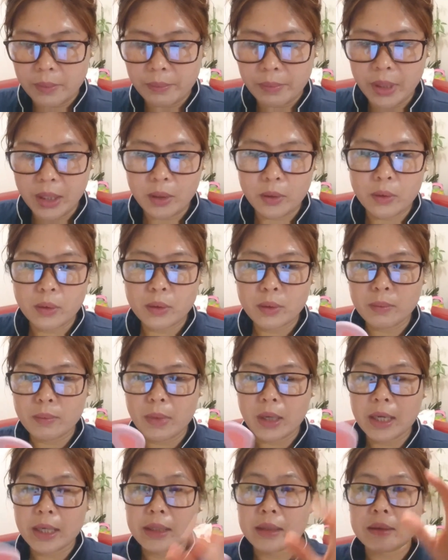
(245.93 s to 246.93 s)
merong
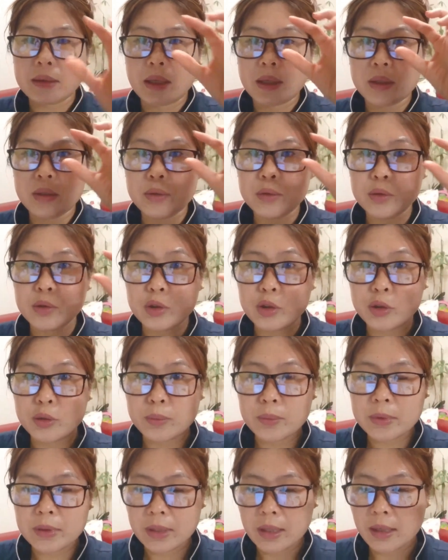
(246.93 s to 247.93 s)
mark na
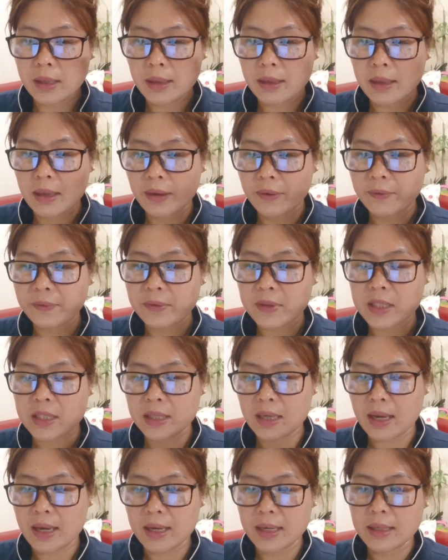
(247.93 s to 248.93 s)
YouTube sa left
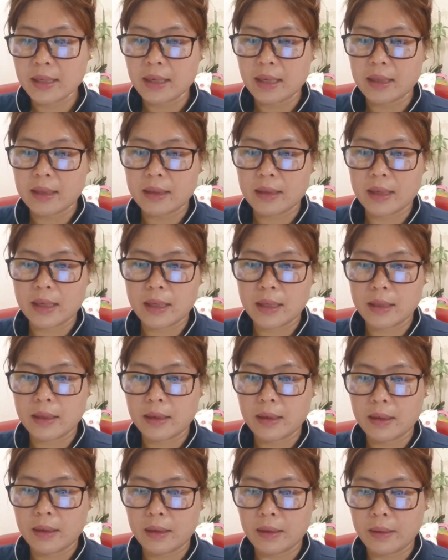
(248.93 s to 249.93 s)
side and then
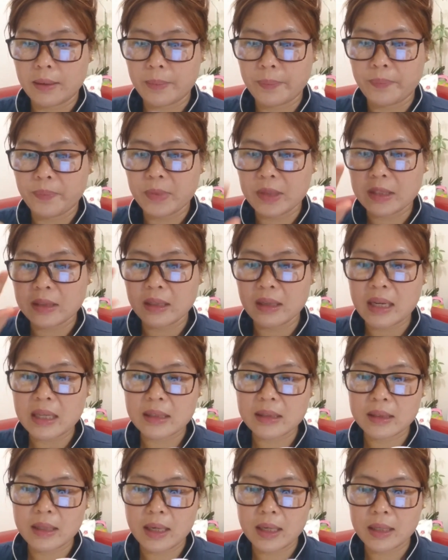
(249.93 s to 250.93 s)
um, sa right
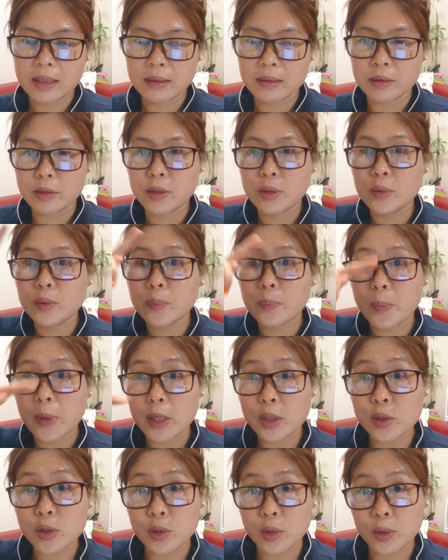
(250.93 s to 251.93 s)
side yung
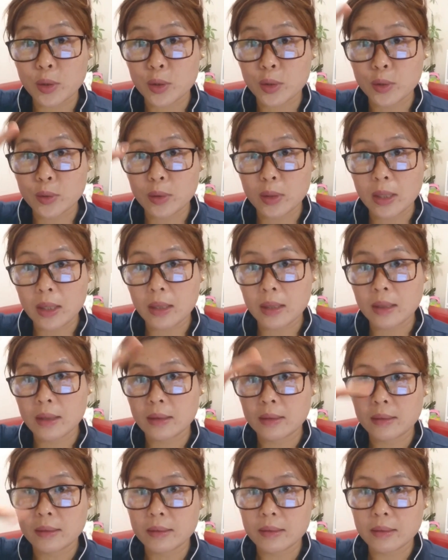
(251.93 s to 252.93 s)
picture nyo na
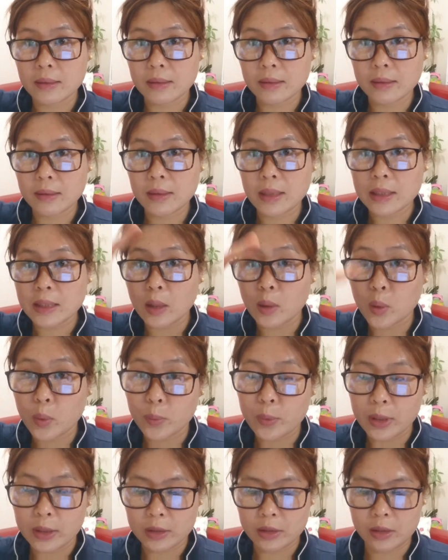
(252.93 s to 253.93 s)
nasa loob
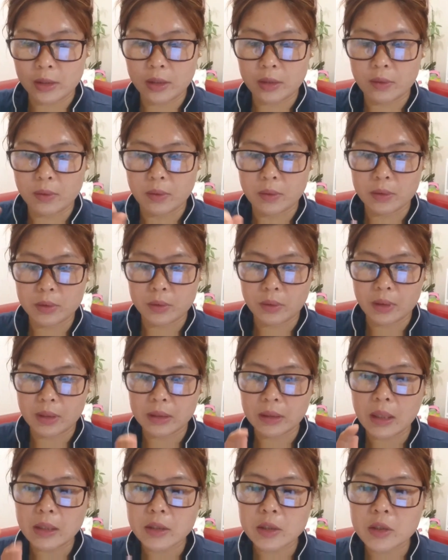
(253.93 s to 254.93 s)
ng circle. So,
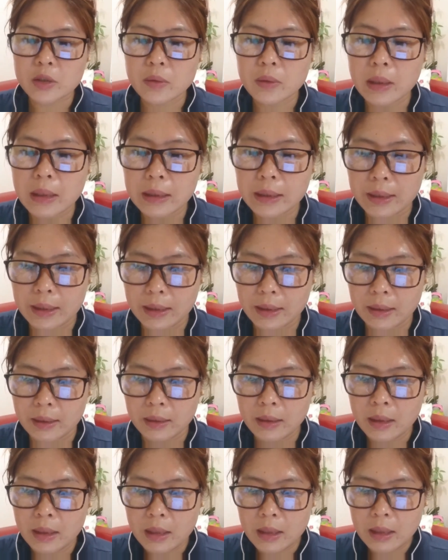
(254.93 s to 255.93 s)
itouch nyo lang
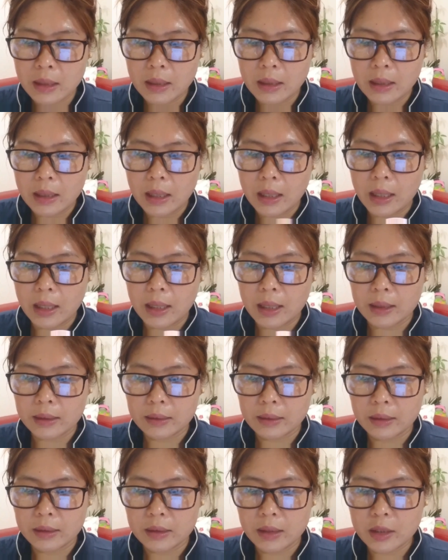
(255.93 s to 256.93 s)
yan at
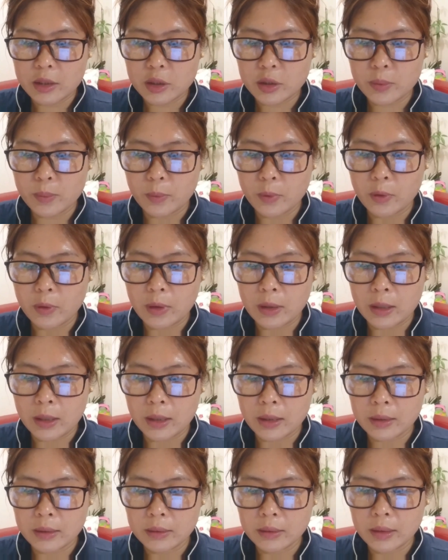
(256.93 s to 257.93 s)
itouch mo
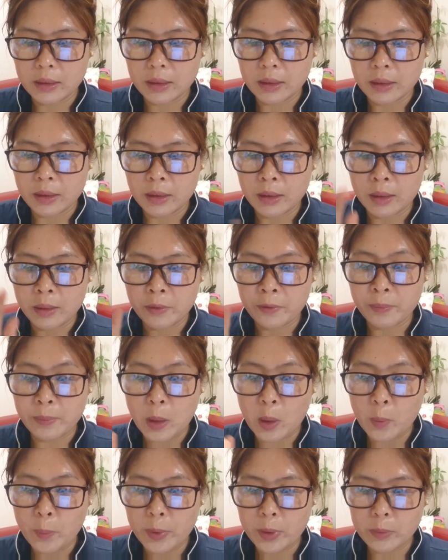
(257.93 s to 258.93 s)
ang if
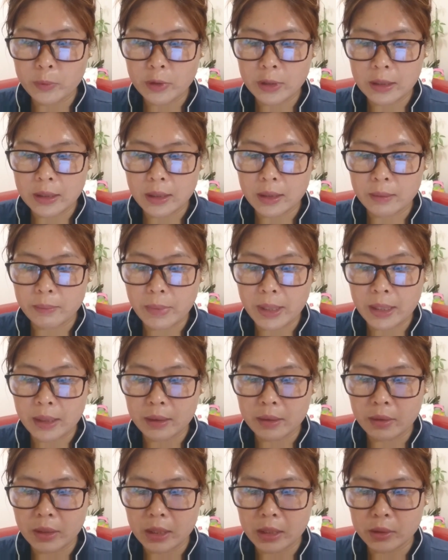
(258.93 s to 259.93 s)
ma-open mo na yan, may
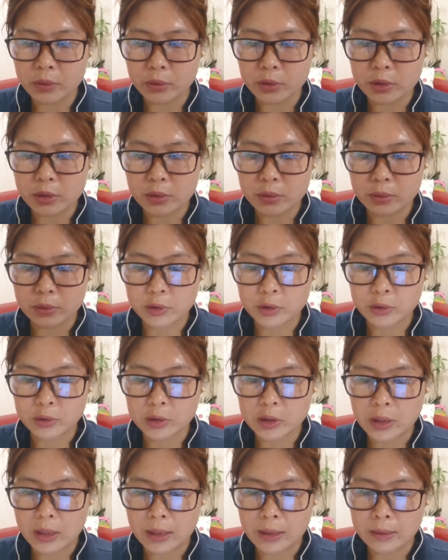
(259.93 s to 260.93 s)
Creator Studio
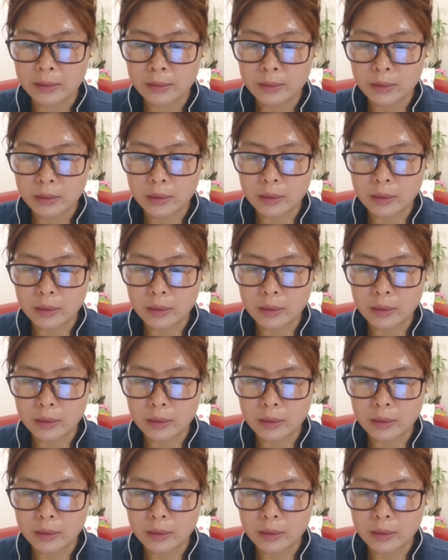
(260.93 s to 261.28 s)
dyan.